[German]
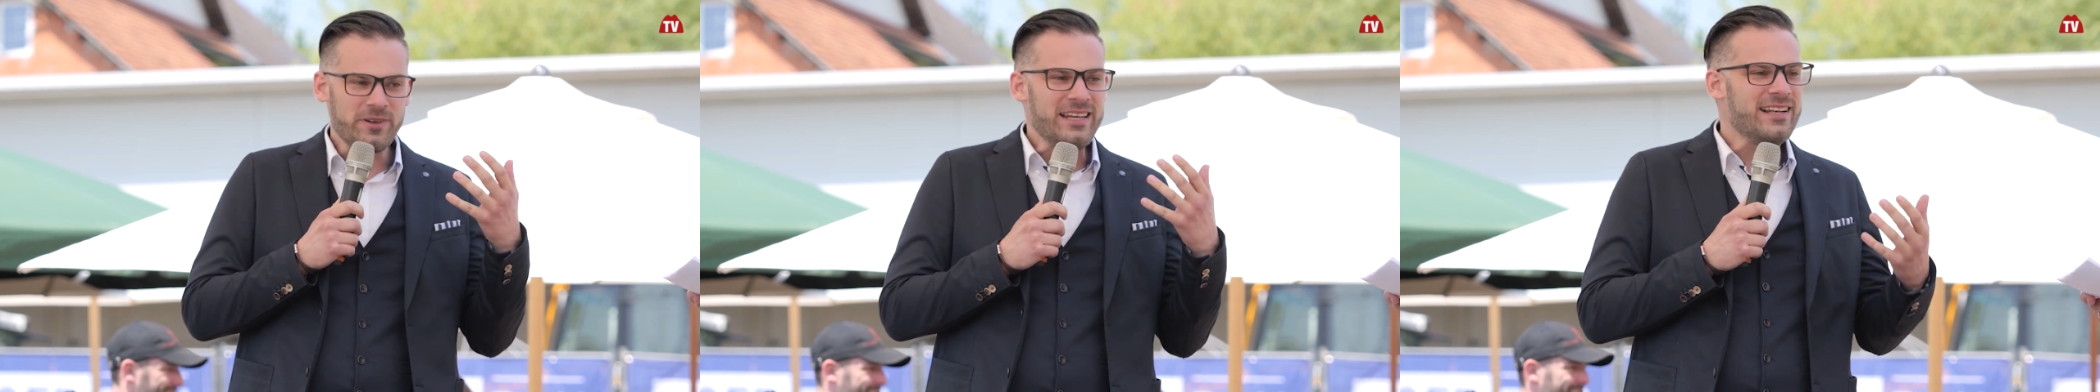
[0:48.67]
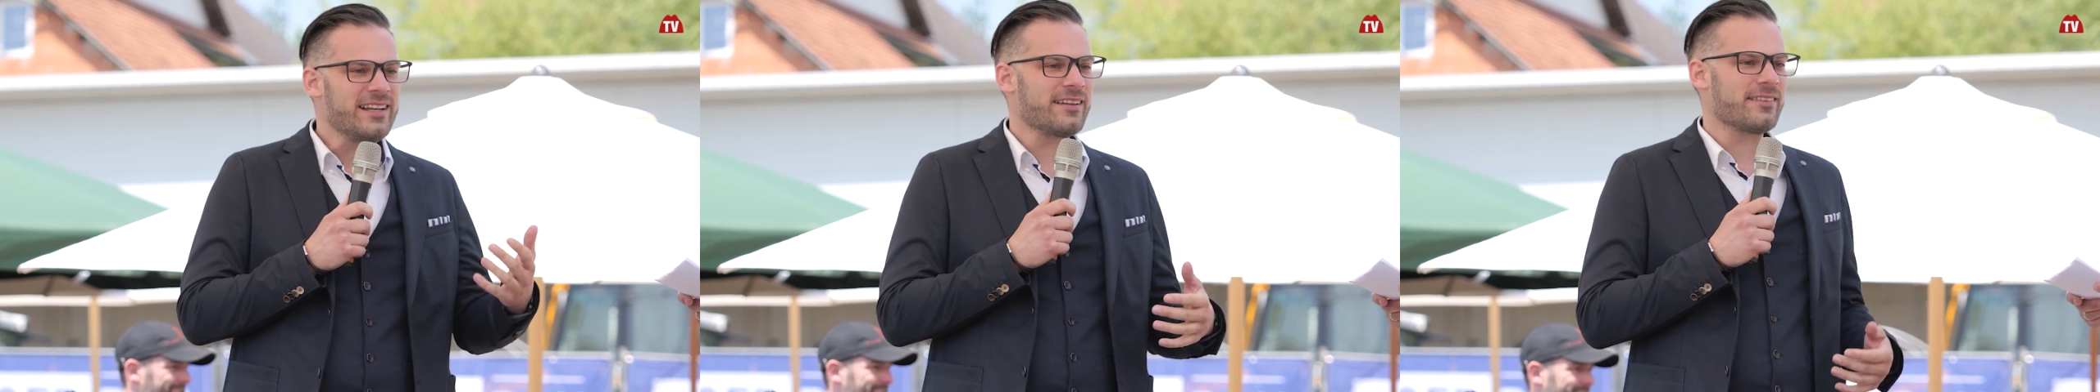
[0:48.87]

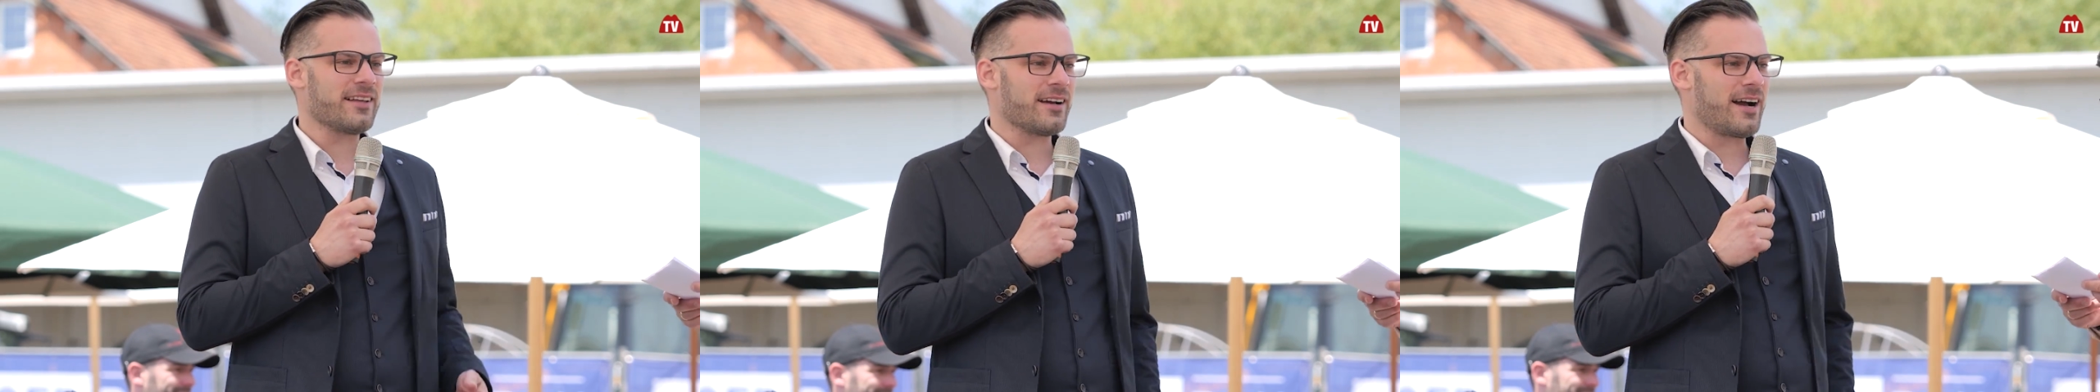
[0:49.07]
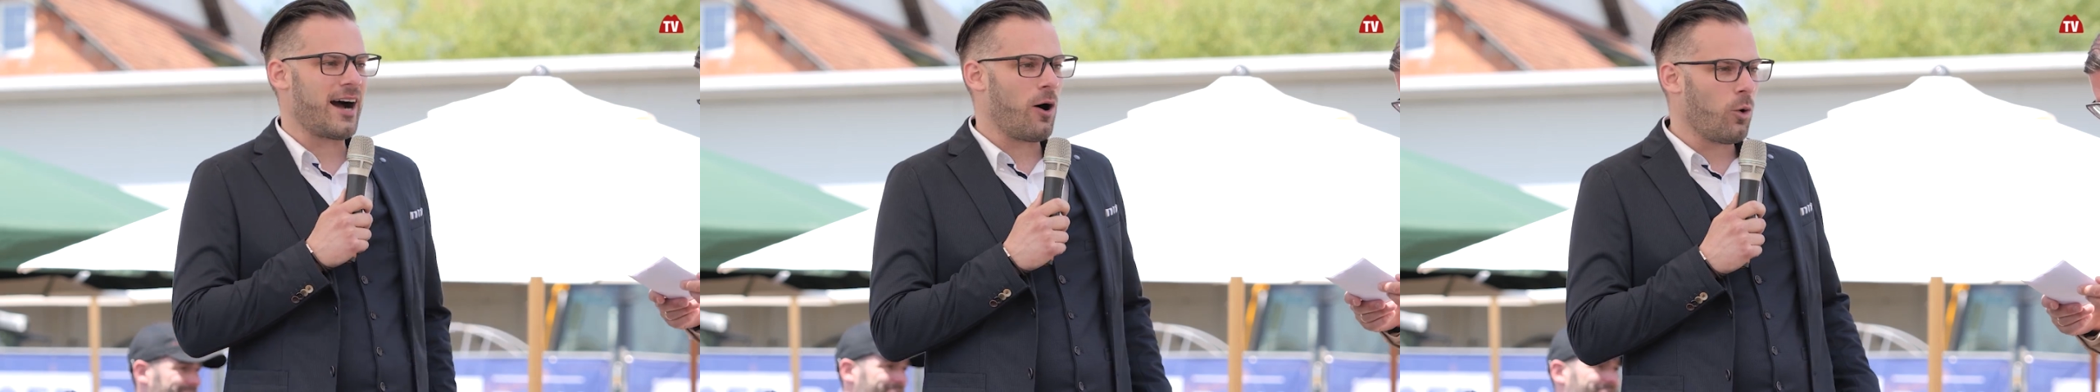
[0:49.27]

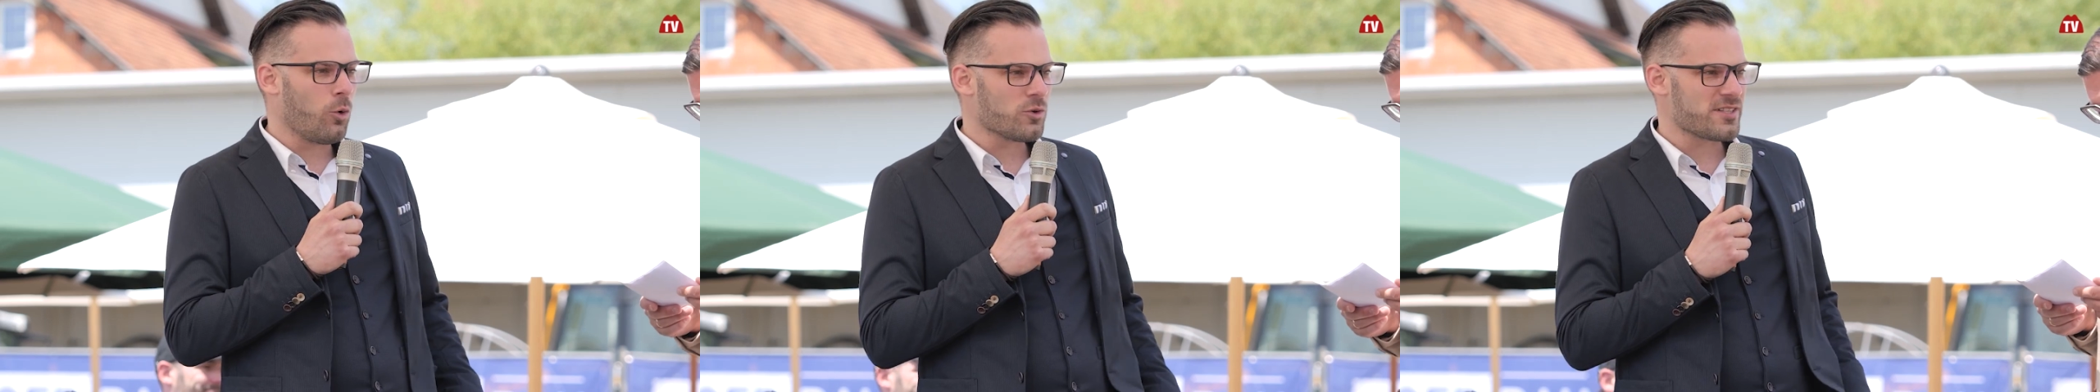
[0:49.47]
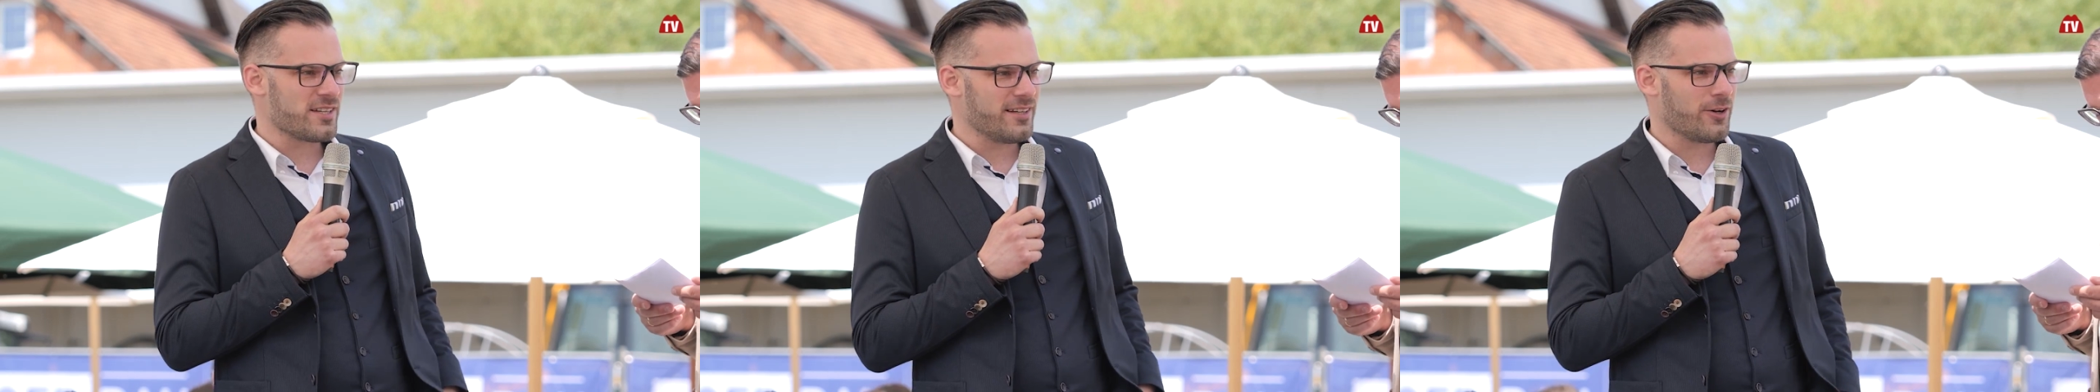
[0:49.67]
anerkannt werden in
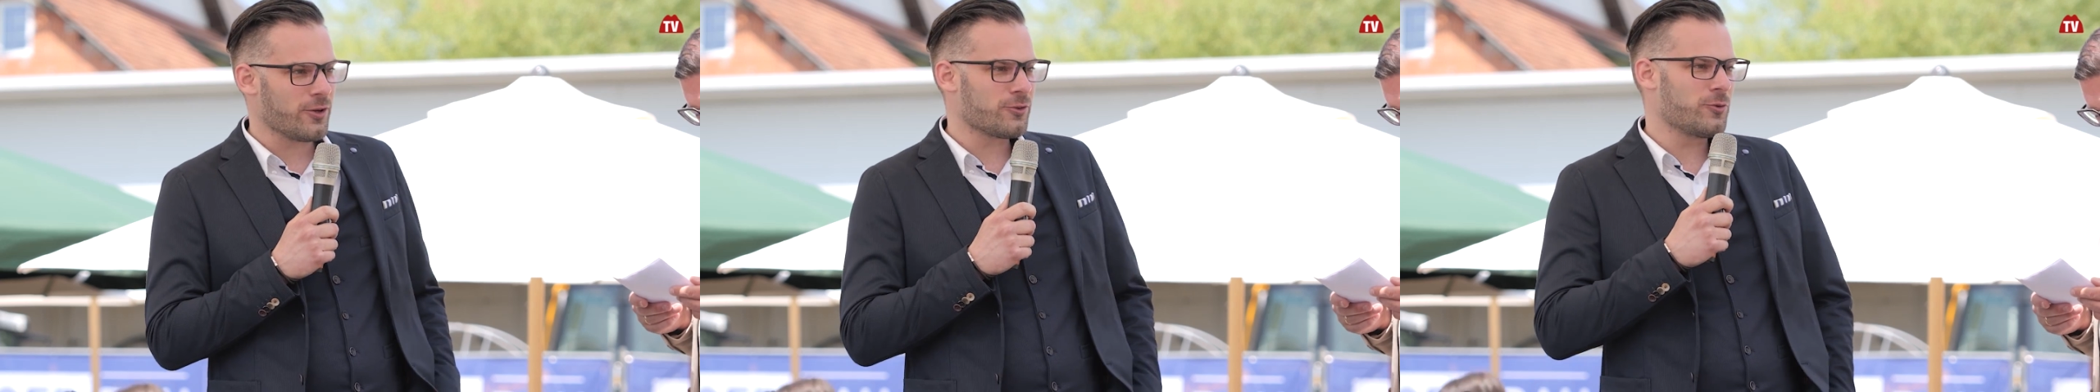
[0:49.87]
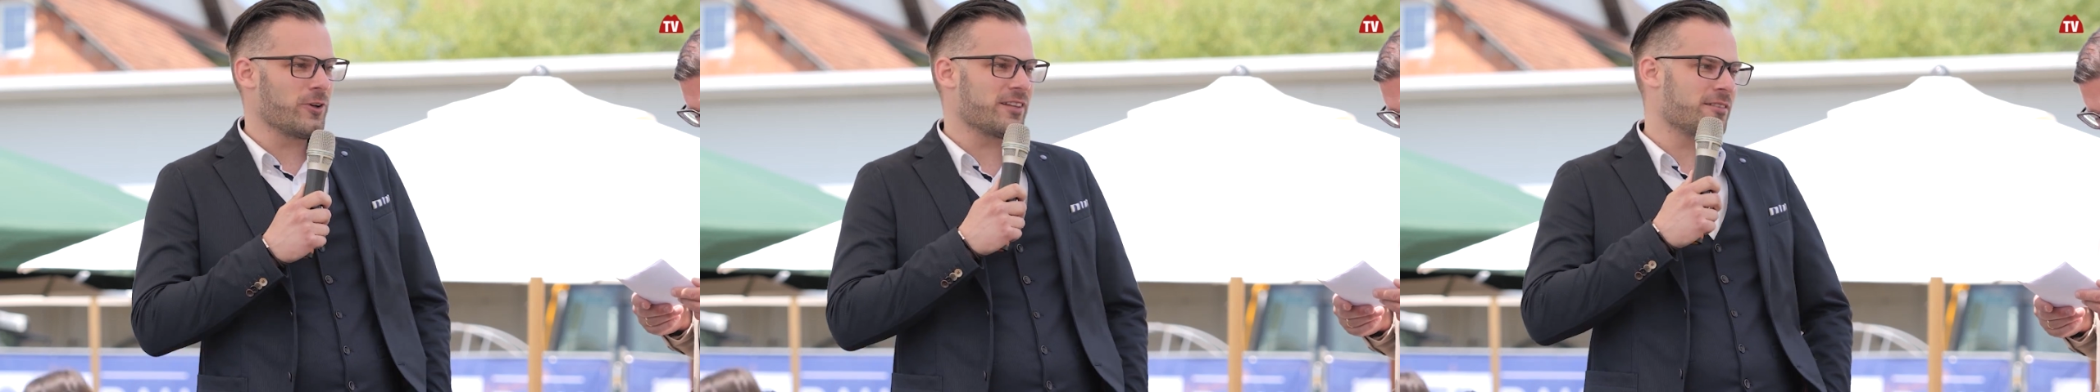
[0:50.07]
der
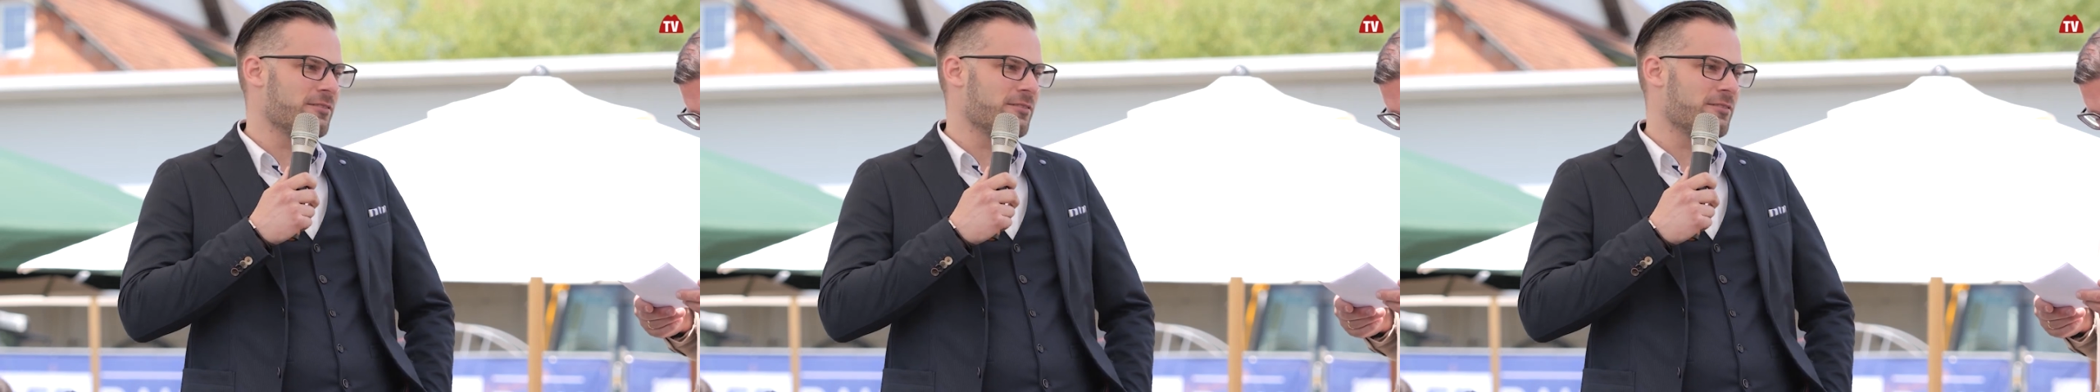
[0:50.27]
Region